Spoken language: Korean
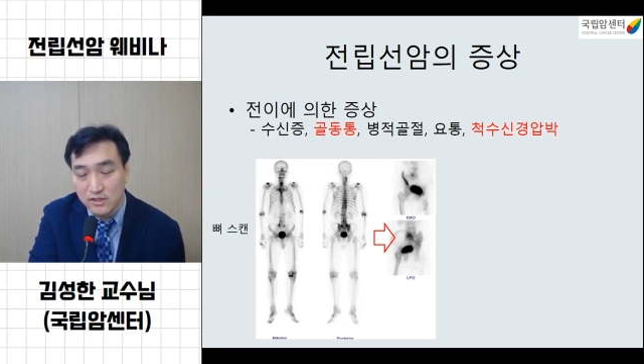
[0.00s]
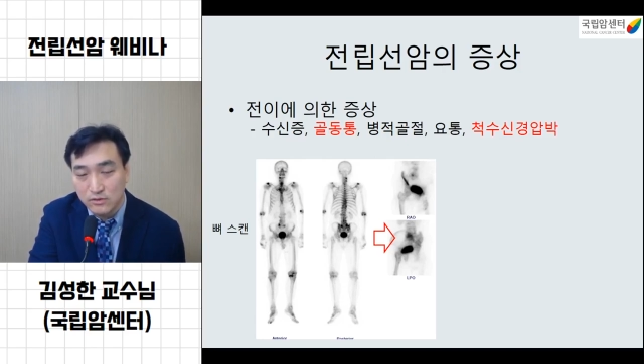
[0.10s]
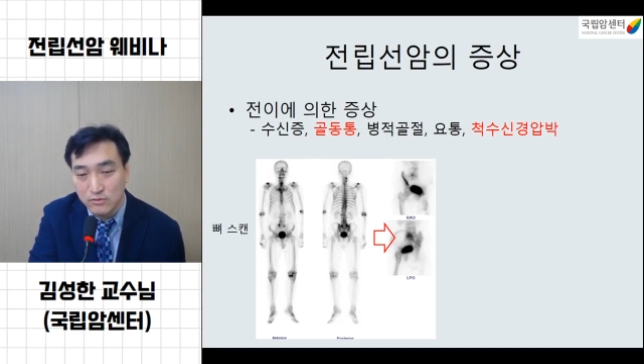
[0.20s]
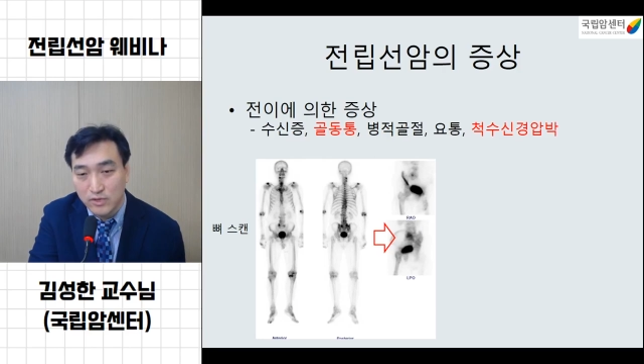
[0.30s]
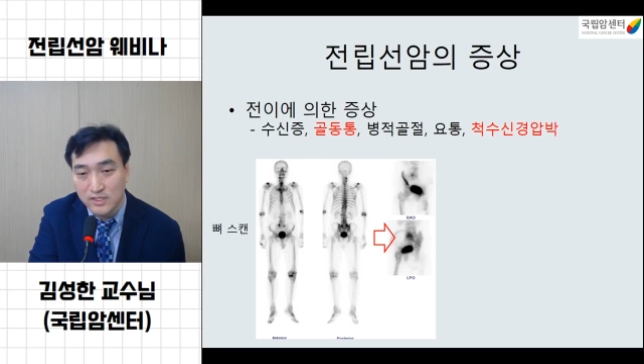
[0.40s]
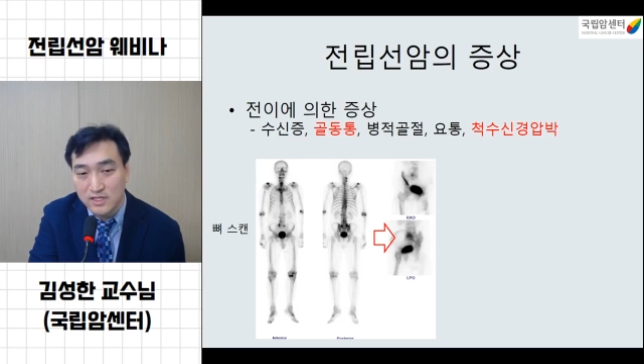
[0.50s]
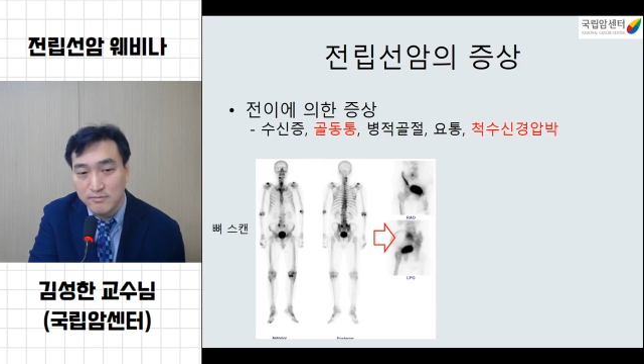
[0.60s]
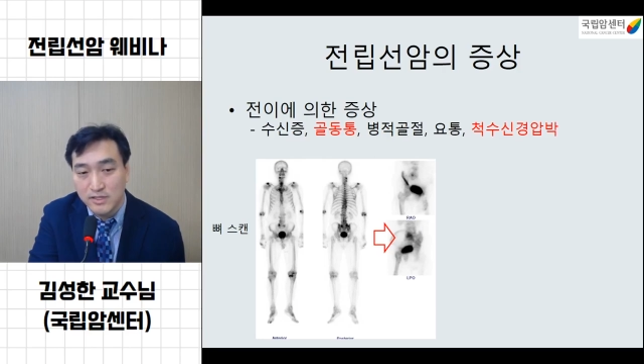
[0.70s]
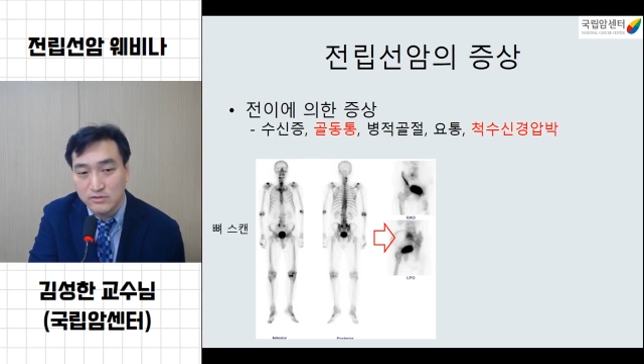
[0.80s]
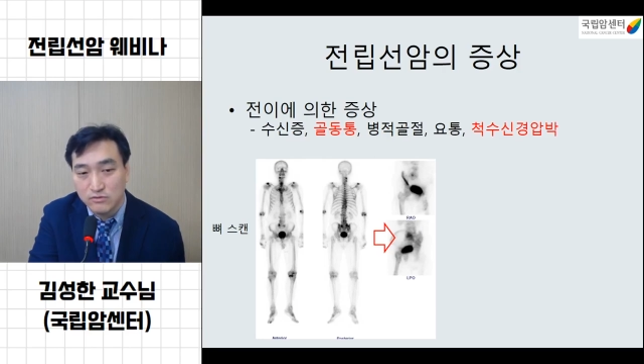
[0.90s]
또한
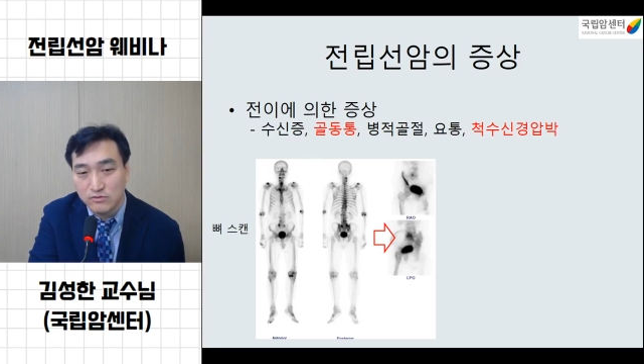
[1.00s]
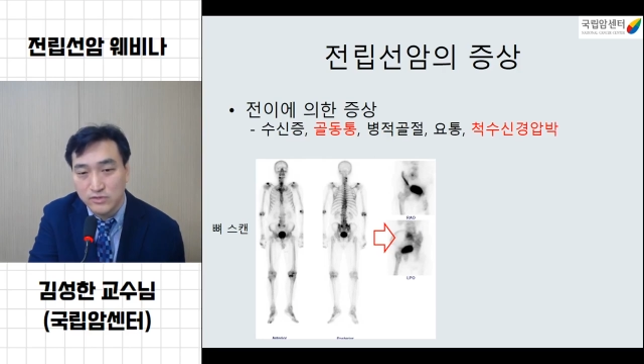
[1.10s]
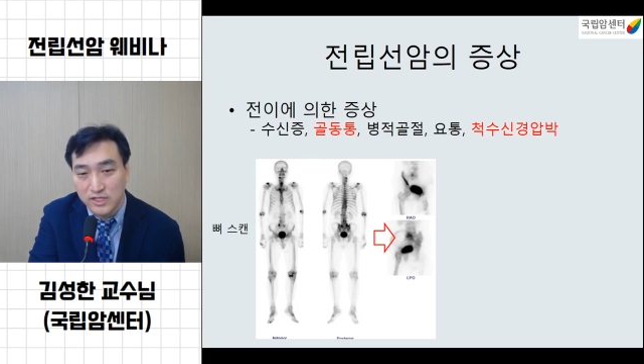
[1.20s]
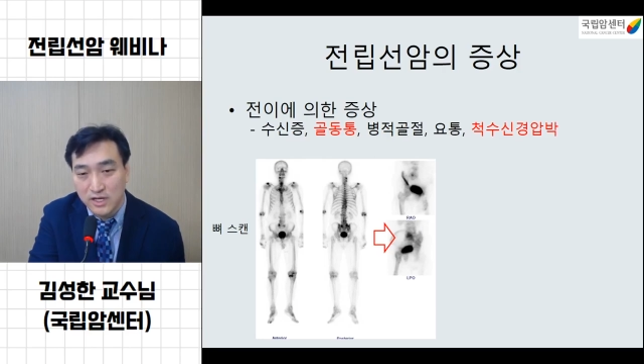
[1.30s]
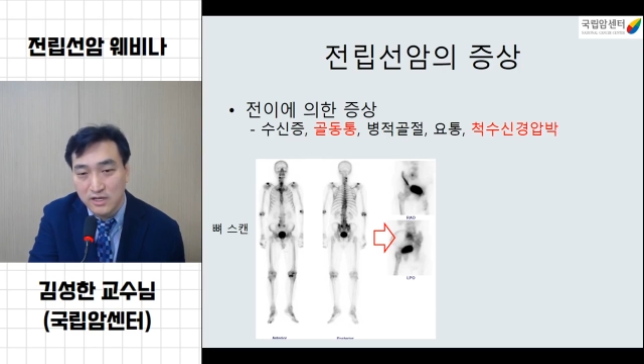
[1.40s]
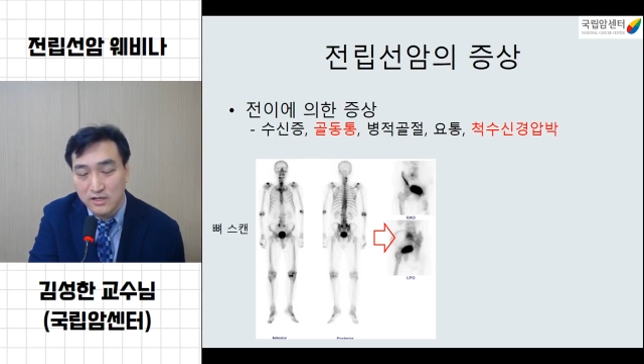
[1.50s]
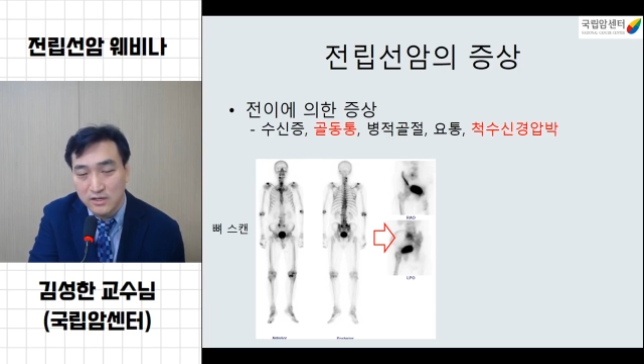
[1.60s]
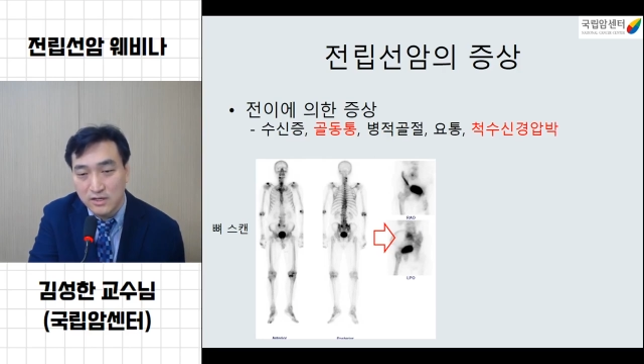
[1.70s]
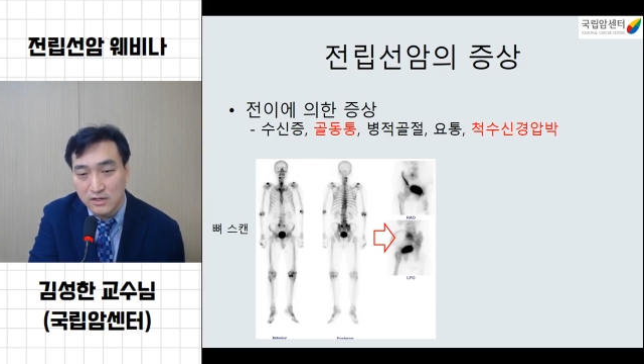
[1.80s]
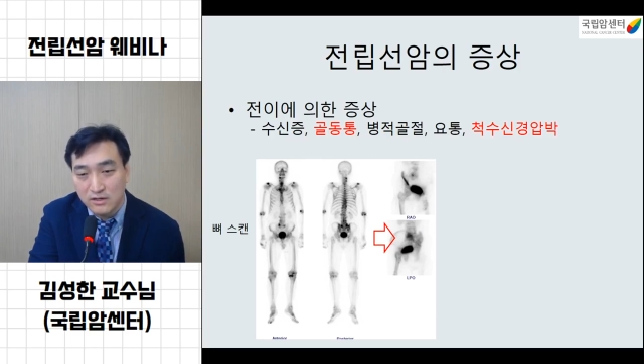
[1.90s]
일반적으로 우리가
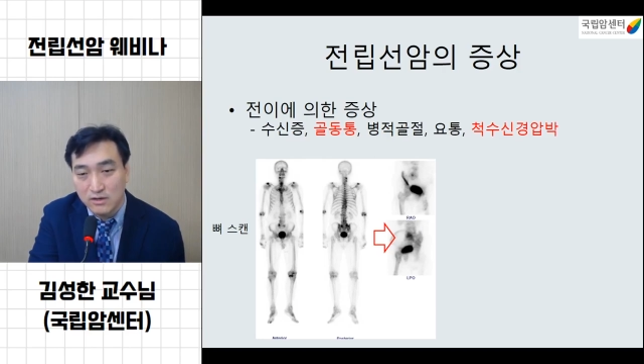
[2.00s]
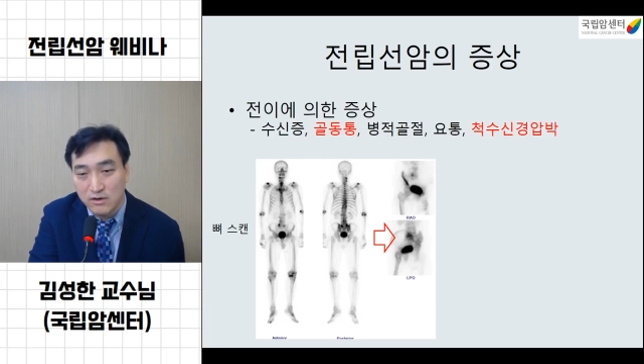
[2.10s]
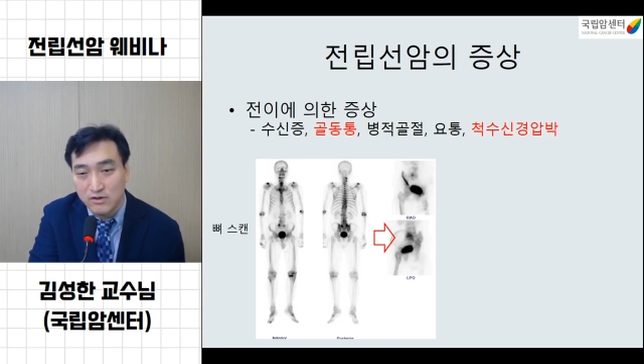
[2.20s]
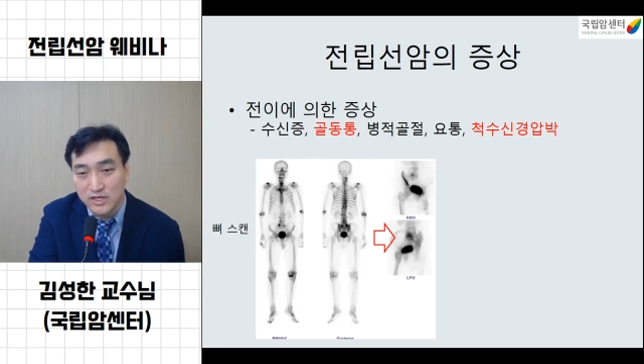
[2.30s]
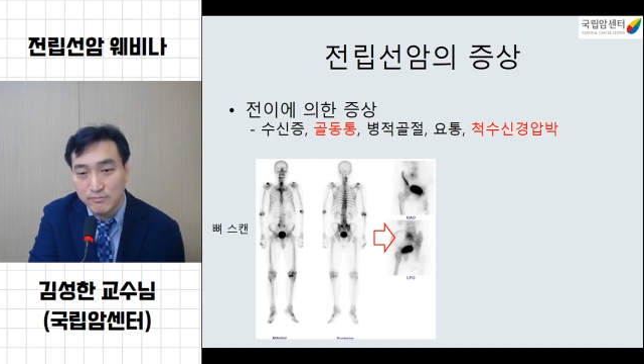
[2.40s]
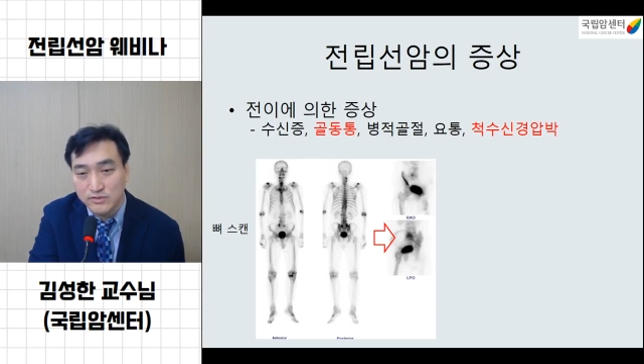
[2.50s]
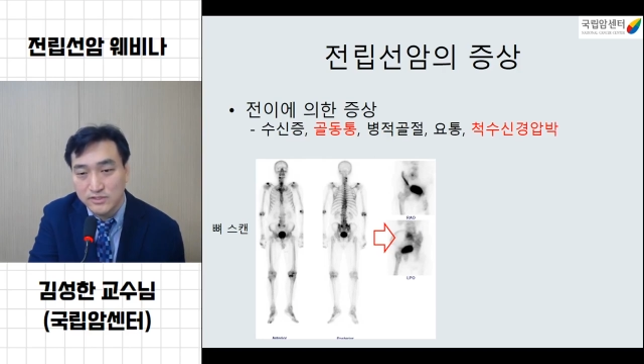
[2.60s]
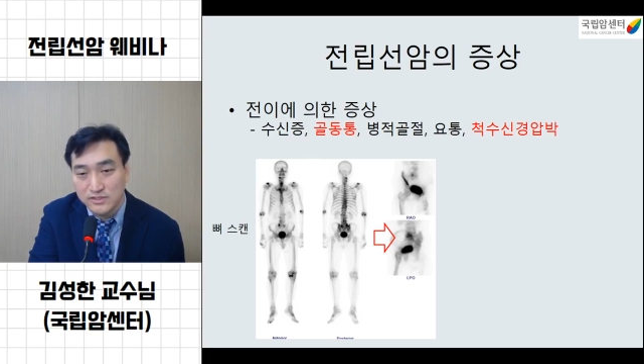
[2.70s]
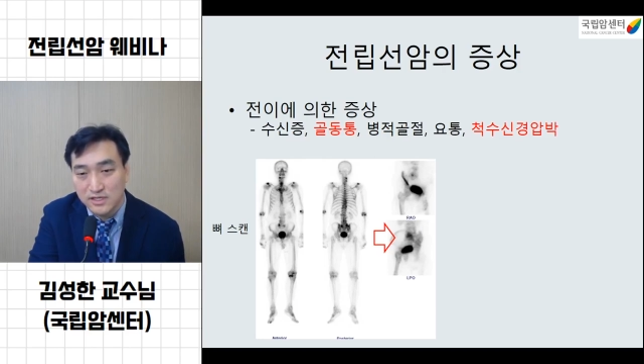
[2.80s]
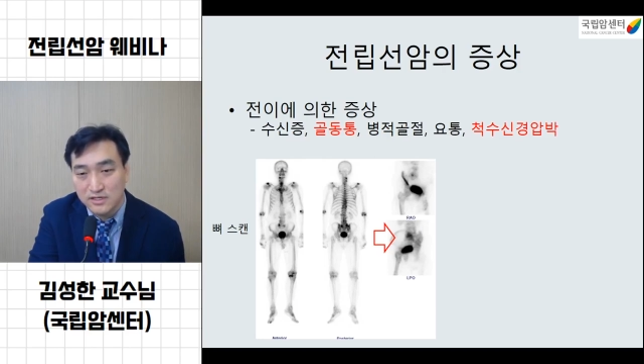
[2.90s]
어, 허리 아픈
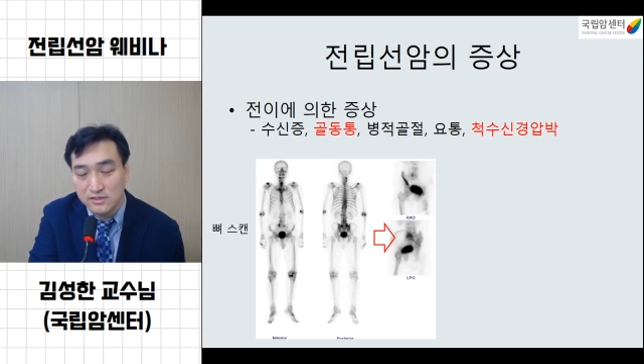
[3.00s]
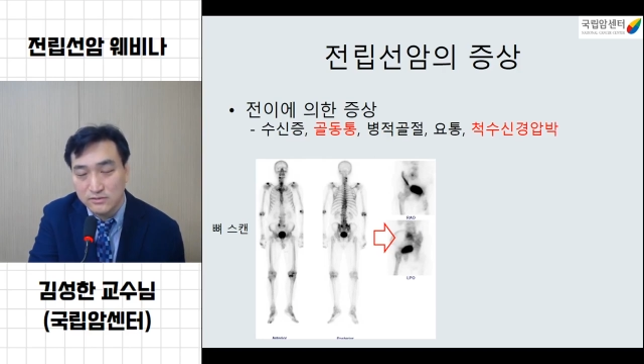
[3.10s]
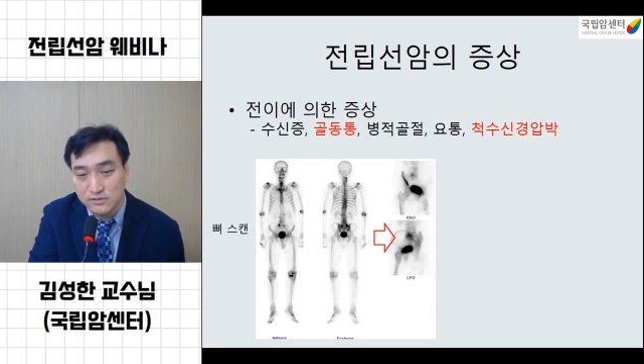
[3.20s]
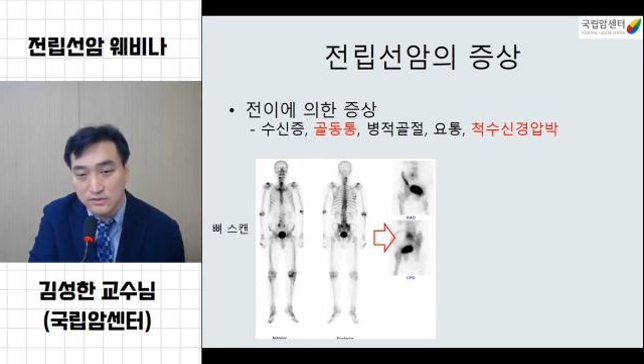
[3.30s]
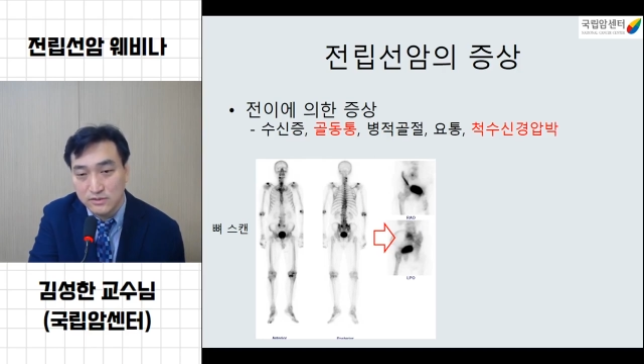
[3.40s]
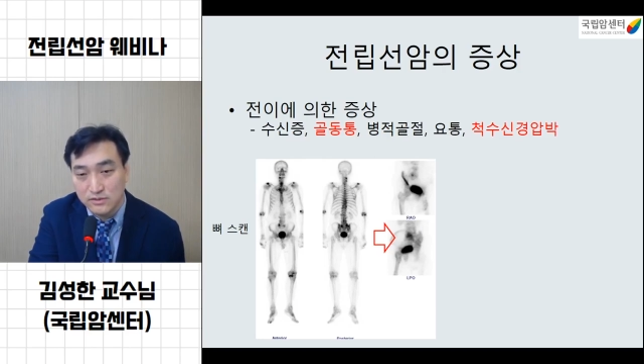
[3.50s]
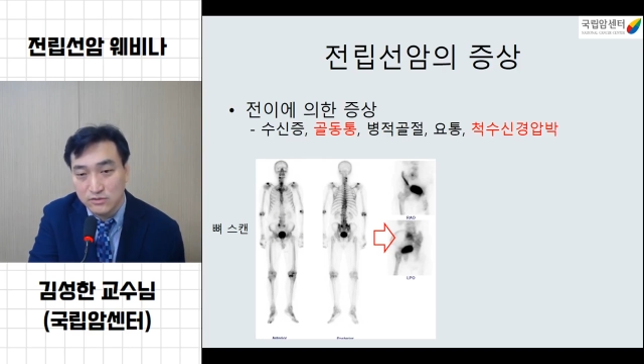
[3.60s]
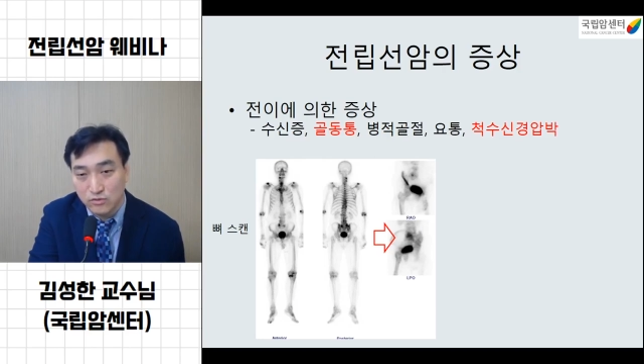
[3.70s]
증상을 어,